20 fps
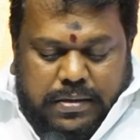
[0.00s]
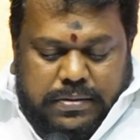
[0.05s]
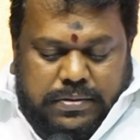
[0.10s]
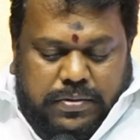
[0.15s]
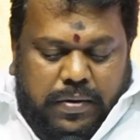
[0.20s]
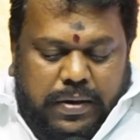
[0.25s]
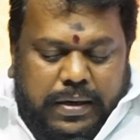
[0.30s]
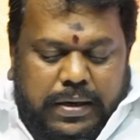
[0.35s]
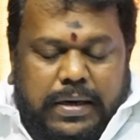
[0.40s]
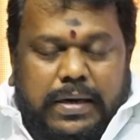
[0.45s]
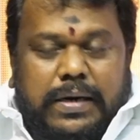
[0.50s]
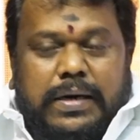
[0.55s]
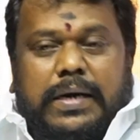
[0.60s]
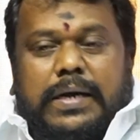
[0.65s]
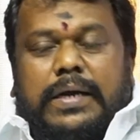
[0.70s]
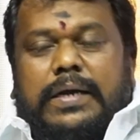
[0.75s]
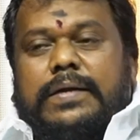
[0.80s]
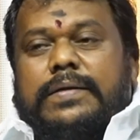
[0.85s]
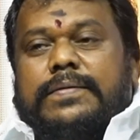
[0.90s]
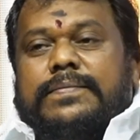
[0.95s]

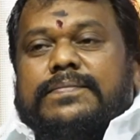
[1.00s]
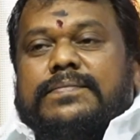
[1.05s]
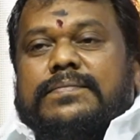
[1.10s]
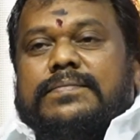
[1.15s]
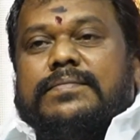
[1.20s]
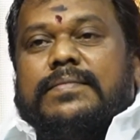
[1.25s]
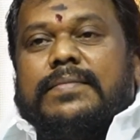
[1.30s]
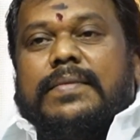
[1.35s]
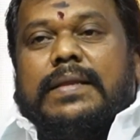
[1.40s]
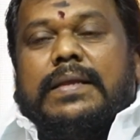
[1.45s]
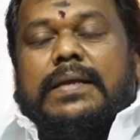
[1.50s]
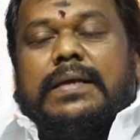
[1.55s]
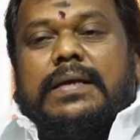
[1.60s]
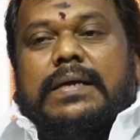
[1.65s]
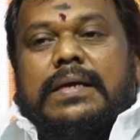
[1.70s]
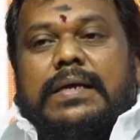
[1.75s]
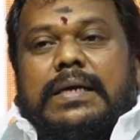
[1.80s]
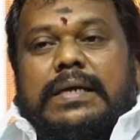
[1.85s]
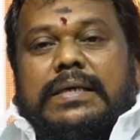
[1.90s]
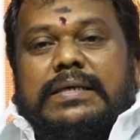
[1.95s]
சொல்லுகின்றேன்
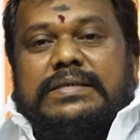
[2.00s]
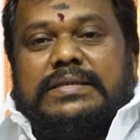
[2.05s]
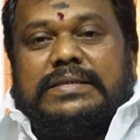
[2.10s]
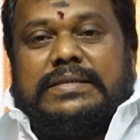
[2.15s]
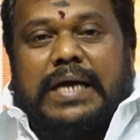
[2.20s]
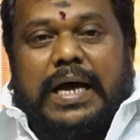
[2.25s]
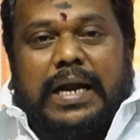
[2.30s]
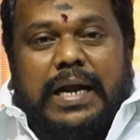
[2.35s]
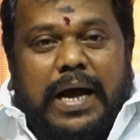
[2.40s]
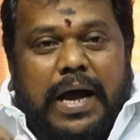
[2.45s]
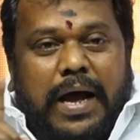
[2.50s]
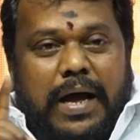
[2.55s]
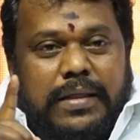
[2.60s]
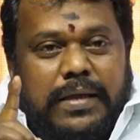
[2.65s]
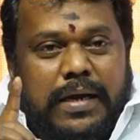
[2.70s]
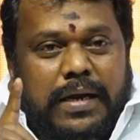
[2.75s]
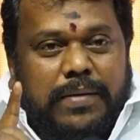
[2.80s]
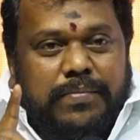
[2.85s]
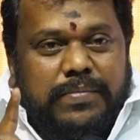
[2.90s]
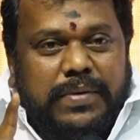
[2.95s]

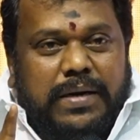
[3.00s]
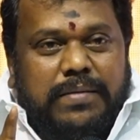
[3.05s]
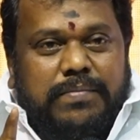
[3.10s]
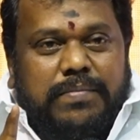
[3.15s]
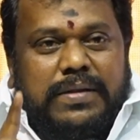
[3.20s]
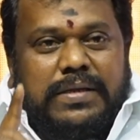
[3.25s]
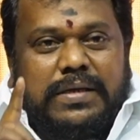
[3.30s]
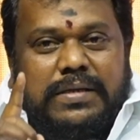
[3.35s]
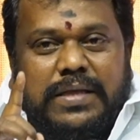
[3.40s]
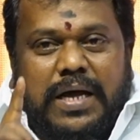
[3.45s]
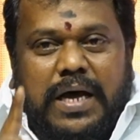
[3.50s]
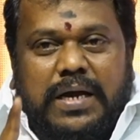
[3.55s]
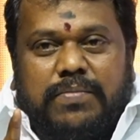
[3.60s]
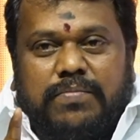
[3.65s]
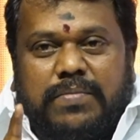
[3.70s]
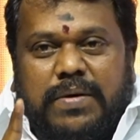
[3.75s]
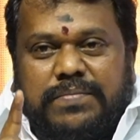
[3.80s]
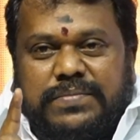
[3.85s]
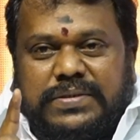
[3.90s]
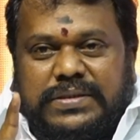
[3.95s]
சனாதனம் என்பது
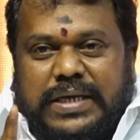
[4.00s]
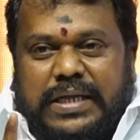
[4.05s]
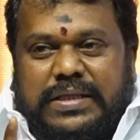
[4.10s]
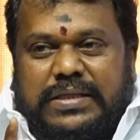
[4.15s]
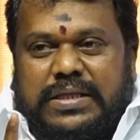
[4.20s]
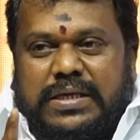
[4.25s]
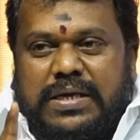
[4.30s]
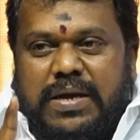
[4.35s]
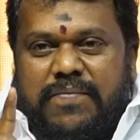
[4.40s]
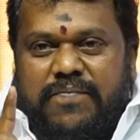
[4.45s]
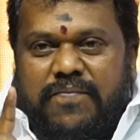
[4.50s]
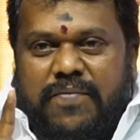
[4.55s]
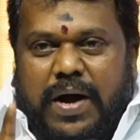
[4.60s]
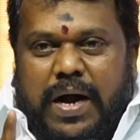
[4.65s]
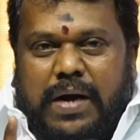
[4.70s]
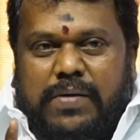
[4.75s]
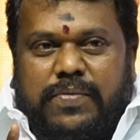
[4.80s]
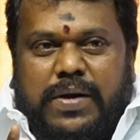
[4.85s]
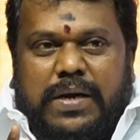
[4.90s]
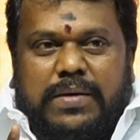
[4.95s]
தர்மம் சத்தியம்
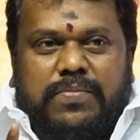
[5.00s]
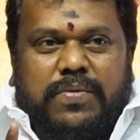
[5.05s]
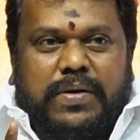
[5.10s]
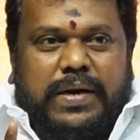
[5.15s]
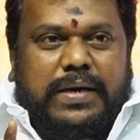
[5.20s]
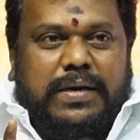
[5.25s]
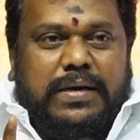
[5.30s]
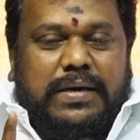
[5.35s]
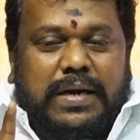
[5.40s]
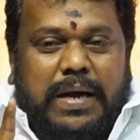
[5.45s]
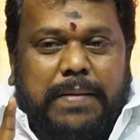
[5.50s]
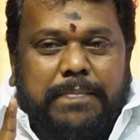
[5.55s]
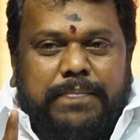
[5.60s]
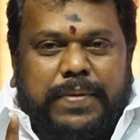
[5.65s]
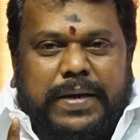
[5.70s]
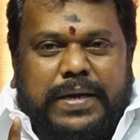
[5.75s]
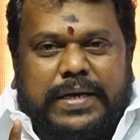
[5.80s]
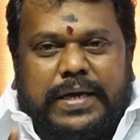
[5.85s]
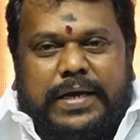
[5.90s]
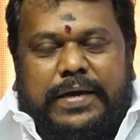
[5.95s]
வாழ்வியல் முறை
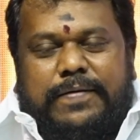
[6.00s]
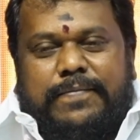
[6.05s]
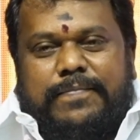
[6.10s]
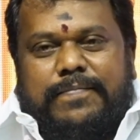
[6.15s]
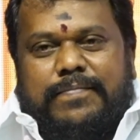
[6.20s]
நம்பிக்கை